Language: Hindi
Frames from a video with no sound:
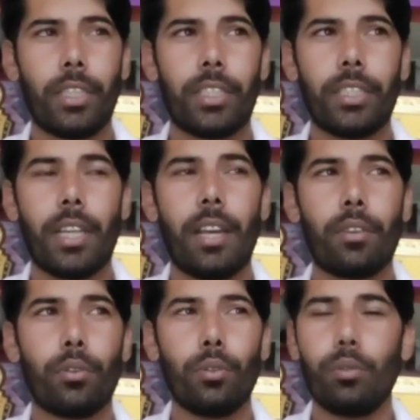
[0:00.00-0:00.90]
किसान
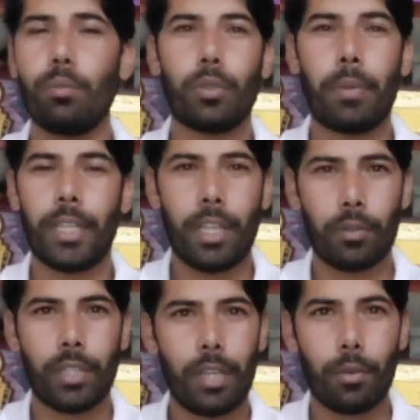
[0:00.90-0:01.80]
को दूध में तो फायदा
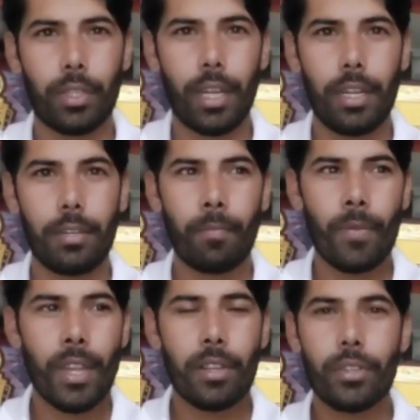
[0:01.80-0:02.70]
होता ही होता है जी
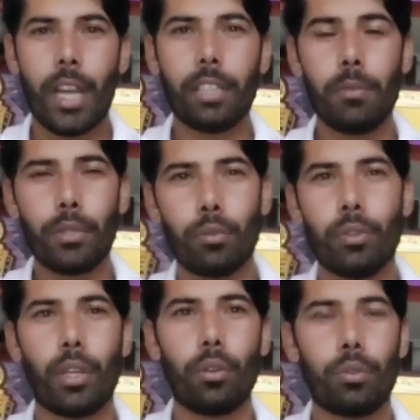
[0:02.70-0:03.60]
बिल्कुल साथ में
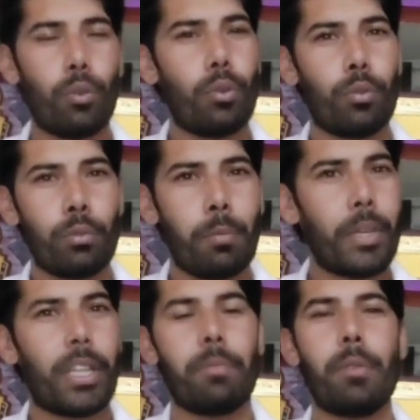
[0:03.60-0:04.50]
सुंदर हो तो उसमें
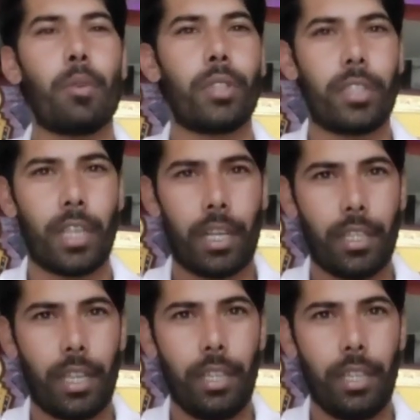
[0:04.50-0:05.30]
बिक्री में बहुत अच्छा रहता